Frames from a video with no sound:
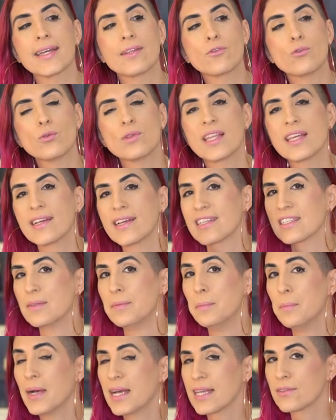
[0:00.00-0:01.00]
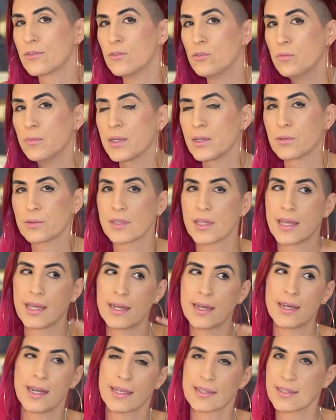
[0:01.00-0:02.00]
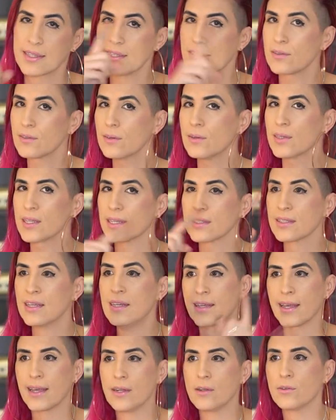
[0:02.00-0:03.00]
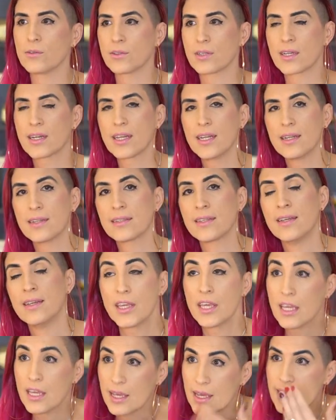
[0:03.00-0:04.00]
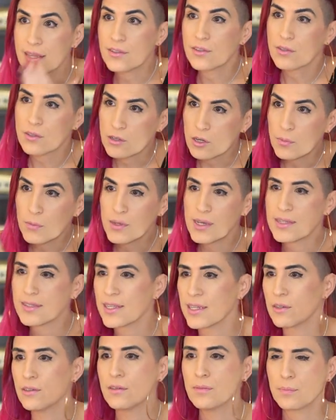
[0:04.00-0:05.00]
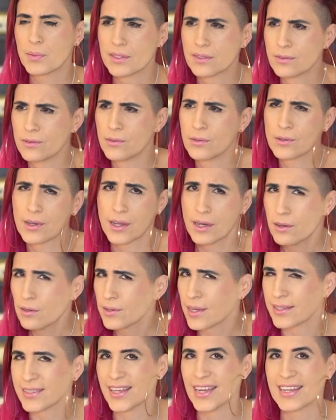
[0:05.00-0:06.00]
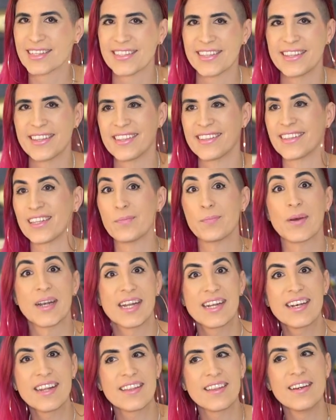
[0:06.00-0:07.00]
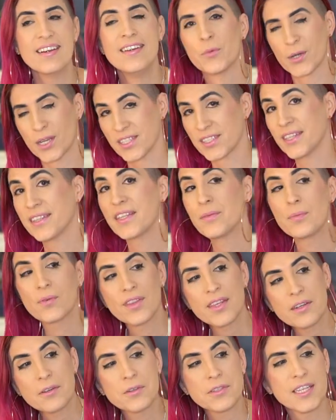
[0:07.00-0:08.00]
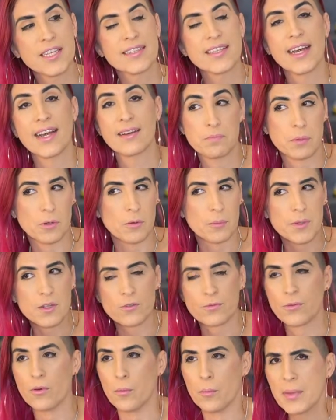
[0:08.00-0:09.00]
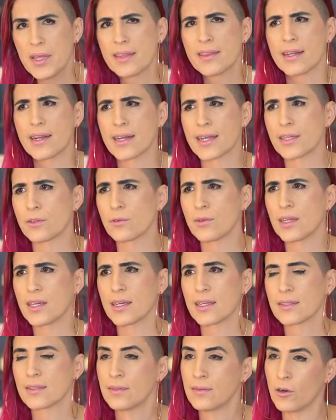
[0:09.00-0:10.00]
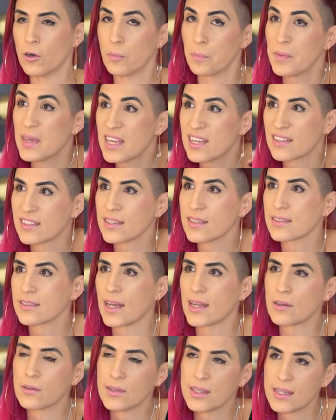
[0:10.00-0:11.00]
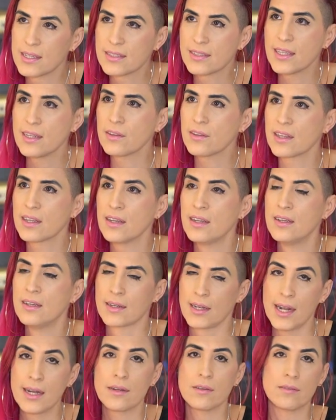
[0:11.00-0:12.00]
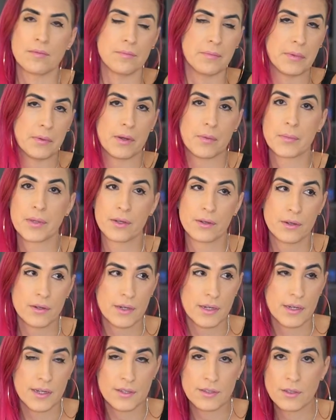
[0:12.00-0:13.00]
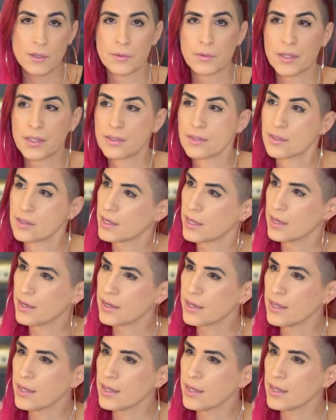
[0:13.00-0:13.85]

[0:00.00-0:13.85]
que tú tengas más números en las historias que en los reels. Y esto, como les digo, pues no creo que sea accidente para nada, porque este tipo de cosas por lo menos fomentan a que tú digas o pienses algo del estilo del claro, me va mejor en stories que en